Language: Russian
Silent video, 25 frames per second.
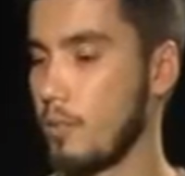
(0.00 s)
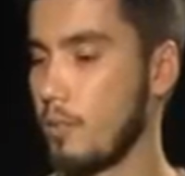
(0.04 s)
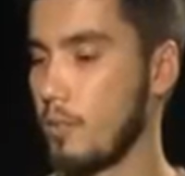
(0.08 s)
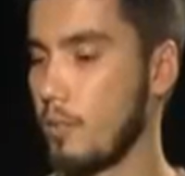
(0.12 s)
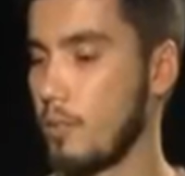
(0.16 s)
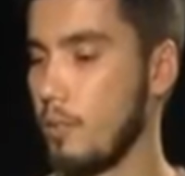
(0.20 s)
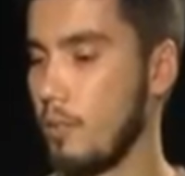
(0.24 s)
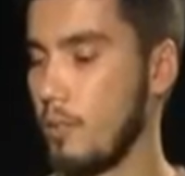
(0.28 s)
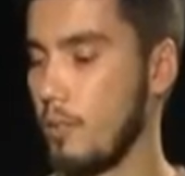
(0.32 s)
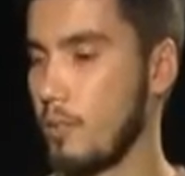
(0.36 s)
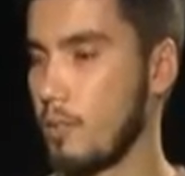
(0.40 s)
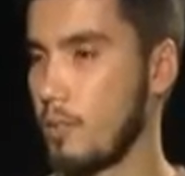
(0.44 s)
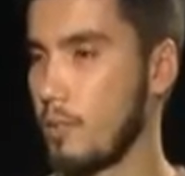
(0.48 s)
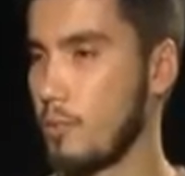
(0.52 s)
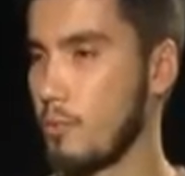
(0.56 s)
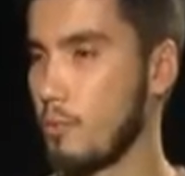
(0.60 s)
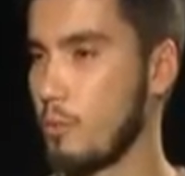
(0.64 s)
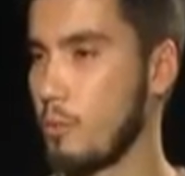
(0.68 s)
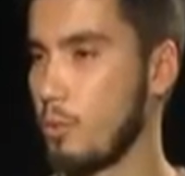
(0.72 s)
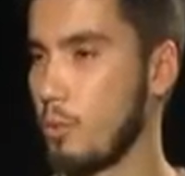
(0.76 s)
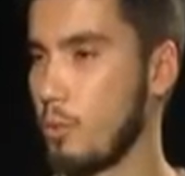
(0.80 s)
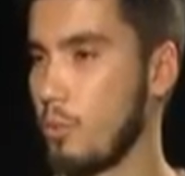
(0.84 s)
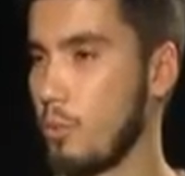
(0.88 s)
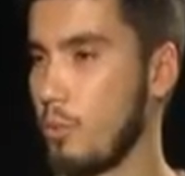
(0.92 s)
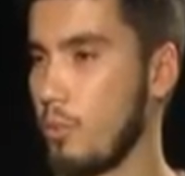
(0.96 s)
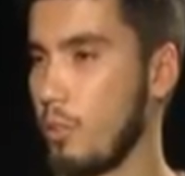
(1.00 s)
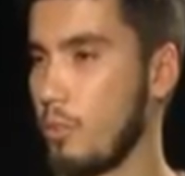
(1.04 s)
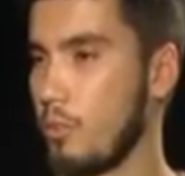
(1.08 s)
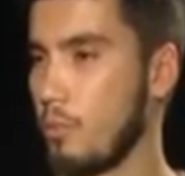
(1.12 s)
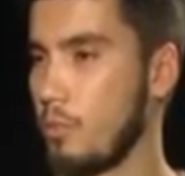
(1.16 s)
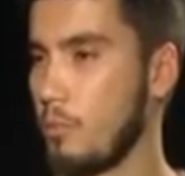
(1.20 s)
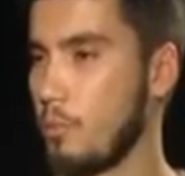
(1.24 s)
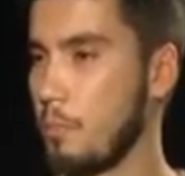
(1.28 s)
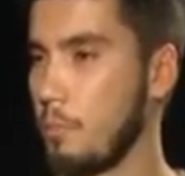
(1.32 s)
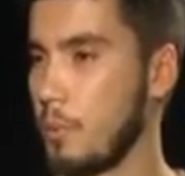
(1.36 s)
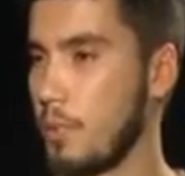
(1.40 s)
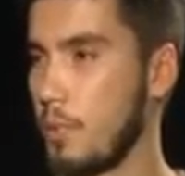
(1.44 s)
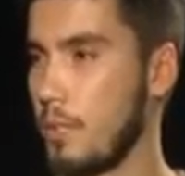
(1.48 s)
Да, это целый
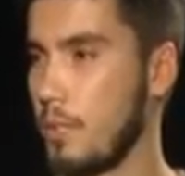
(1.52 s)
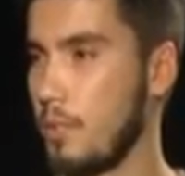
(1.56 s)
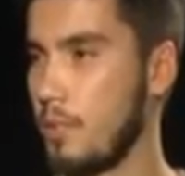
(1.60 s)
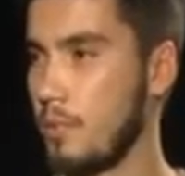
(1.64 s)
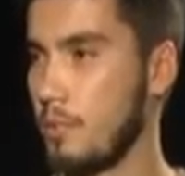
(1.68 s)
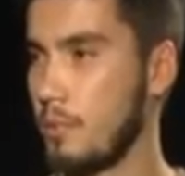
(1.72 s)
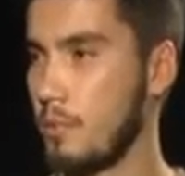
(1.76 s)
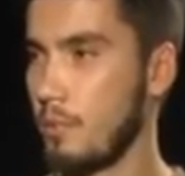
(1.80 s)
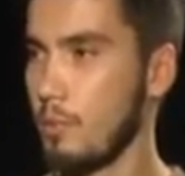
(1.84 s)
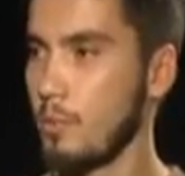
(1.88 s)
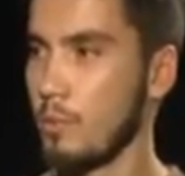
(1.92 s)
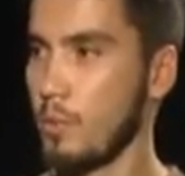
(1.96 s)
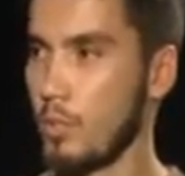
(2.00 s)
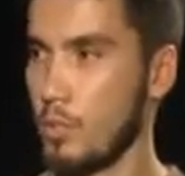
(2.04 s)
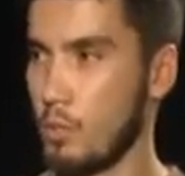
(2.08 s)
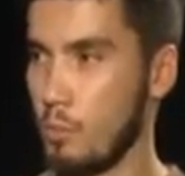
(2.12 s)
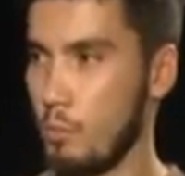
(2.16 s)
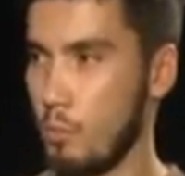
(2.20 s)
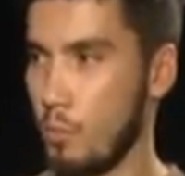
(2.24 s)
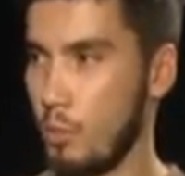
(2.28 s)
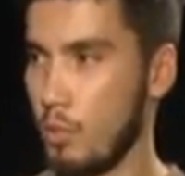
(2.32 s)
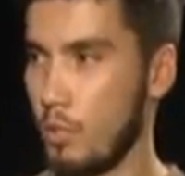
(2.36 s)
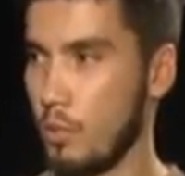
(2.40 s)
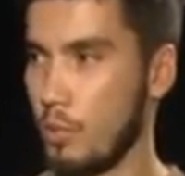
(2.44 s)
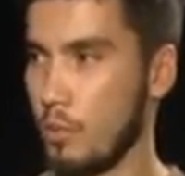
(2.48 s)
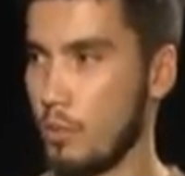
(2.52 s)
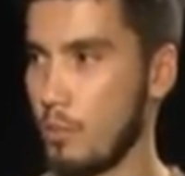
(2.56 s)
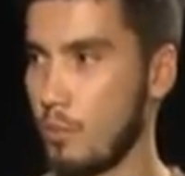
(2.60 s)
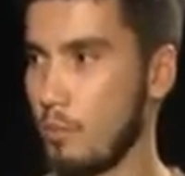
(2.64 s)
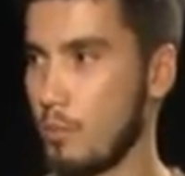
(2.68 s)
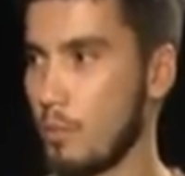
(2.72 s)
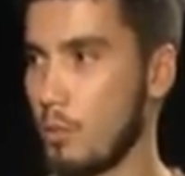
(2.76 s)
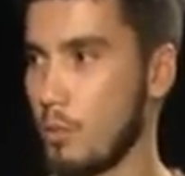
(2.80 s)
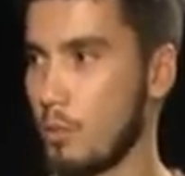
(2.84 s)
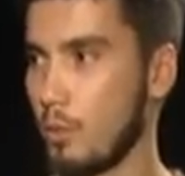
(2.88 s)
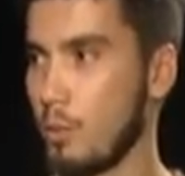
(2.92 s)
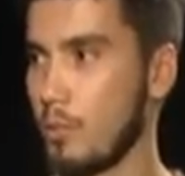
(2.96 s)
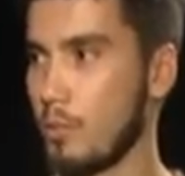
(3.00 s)
ритуал – подарить наш букет.
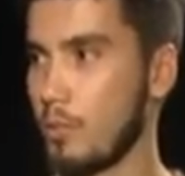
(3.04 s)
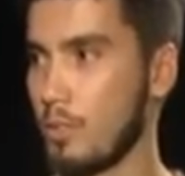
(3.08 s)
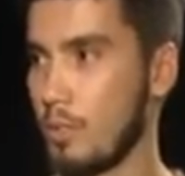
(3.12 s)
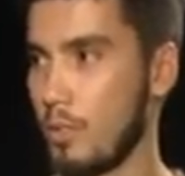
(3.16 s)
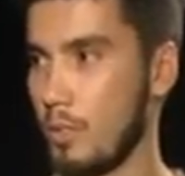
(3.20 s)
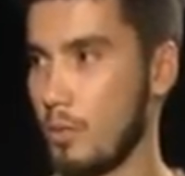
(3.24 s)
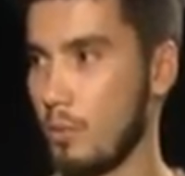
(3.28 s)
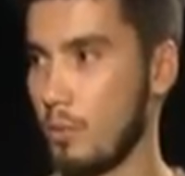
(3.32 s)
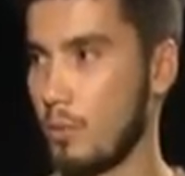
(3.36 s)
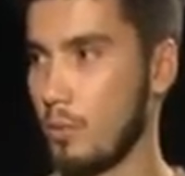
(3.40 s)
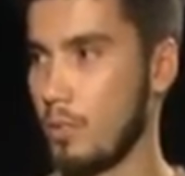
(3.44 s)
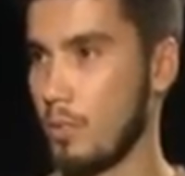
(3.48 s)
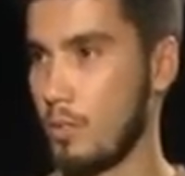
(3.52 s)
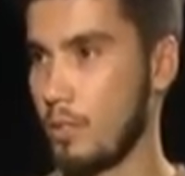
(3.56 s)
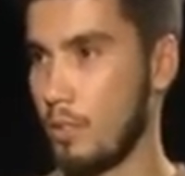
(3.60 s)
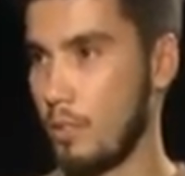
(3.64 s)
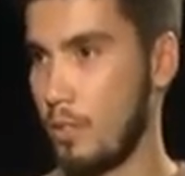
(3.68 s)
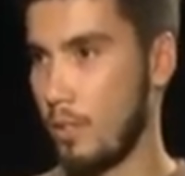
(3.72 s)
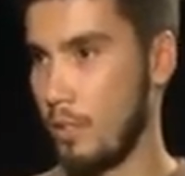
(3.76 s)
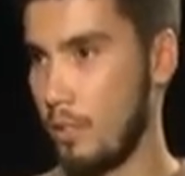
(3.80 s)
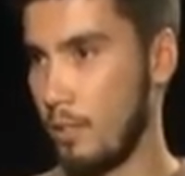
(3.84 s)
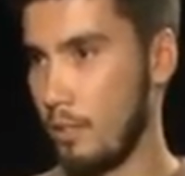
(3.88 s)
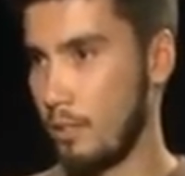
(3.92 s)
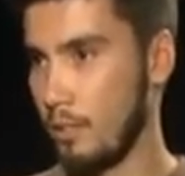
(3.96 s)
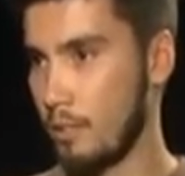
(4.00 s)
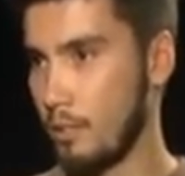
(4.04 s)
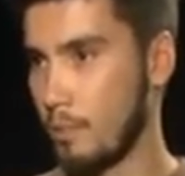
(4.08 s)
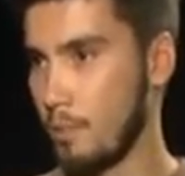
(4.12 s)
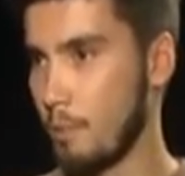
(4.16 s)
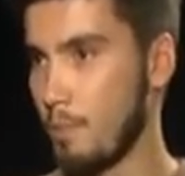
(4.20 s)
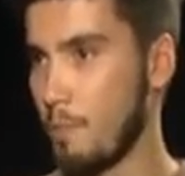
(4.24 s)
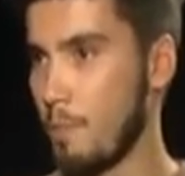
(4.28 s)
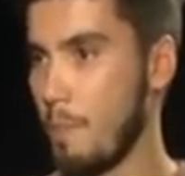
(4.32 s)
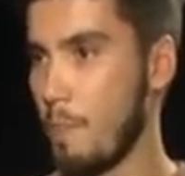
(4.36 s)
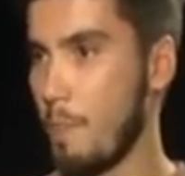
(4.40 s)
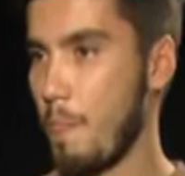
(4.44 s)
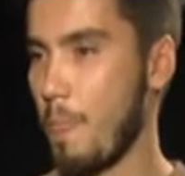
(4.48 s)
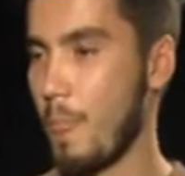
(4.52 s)
Кто-то становится на колено.
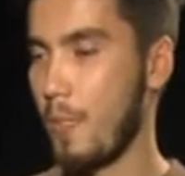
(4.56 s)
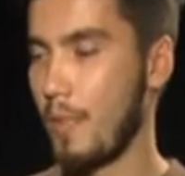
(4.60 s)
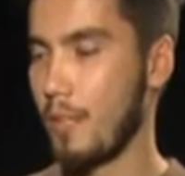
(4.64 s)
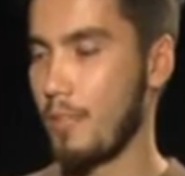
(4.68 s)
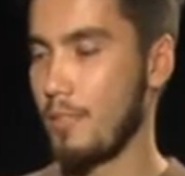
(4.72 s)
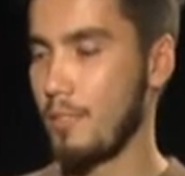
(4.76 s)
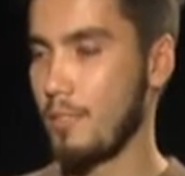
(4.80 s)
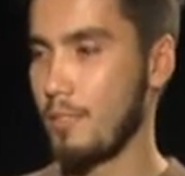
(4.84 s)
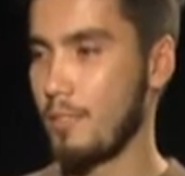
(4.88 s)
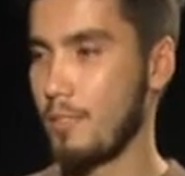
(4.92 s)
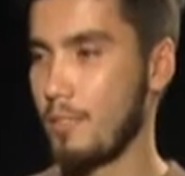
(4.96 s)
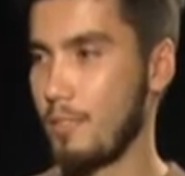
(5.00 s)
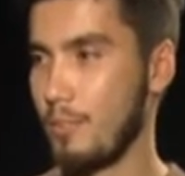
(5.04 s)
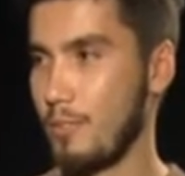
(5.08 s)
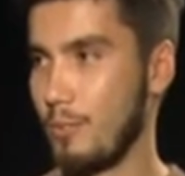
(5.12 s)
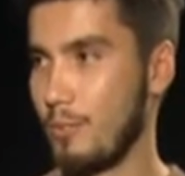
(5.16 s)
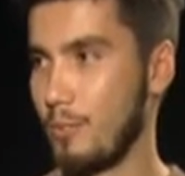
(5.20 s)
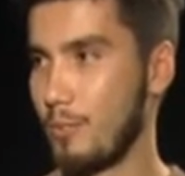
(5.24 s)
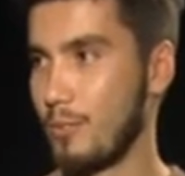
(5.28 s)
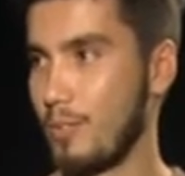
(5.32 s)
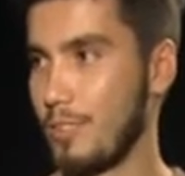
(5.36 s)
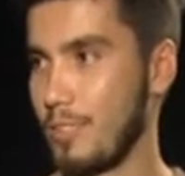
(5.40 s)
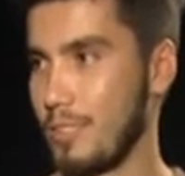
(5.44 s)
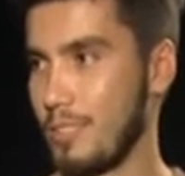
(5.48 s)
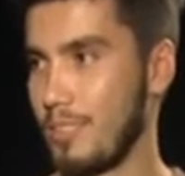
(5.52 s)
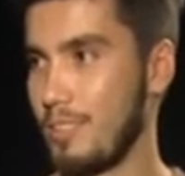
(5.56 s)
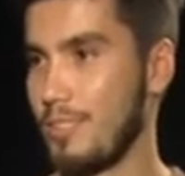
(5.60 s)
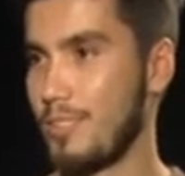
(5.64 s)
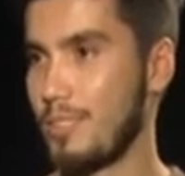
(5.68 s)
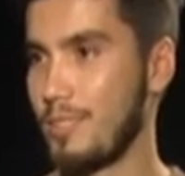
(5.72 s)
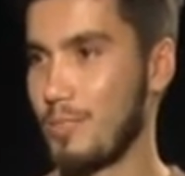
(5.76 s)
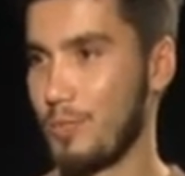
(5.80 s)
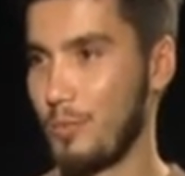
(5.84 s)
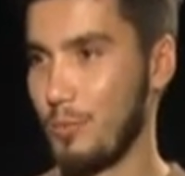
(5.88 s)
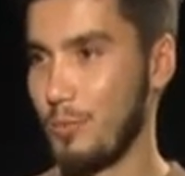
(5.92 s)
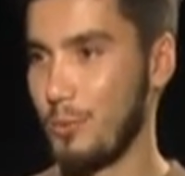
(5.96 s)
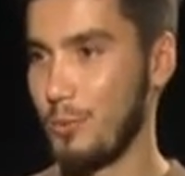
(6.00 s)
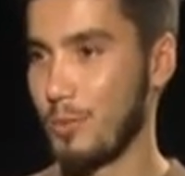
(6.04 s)
А у нас
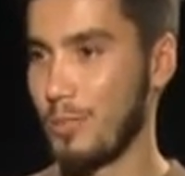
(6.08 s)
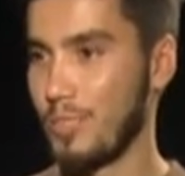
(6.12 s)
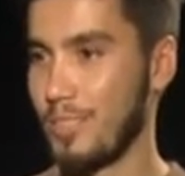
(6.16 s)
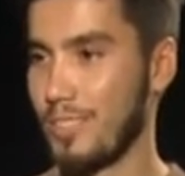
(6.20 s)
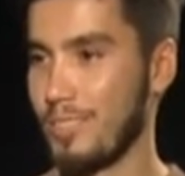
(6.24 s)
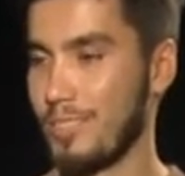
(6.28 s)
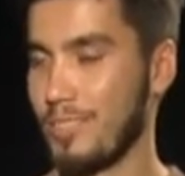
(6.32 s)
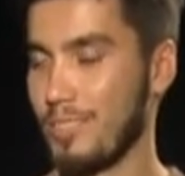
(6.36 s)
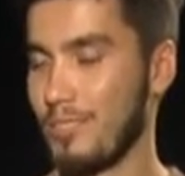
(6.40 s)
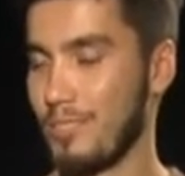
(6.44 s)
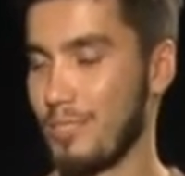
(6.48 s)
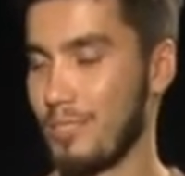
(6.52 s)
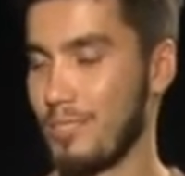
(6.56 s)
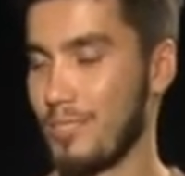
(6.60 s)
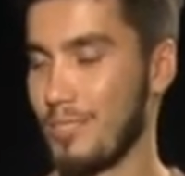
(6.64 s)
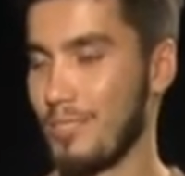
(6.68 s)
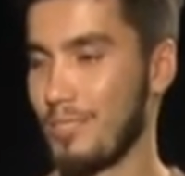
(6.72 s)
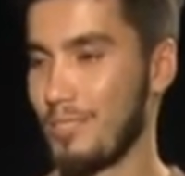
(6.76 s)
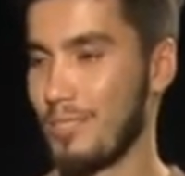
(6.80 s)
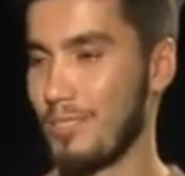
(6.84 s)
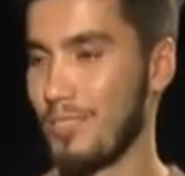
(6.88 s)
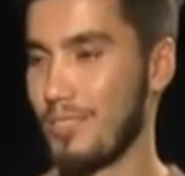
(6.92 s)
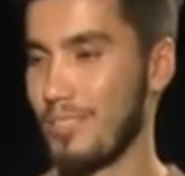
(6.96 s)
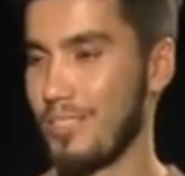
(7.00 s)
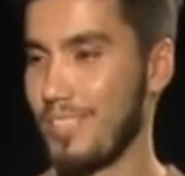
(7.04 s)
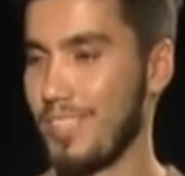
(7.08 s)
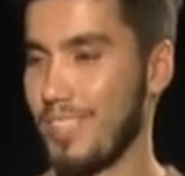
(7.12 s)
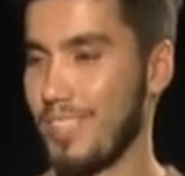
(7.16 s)
есть фото этого всего.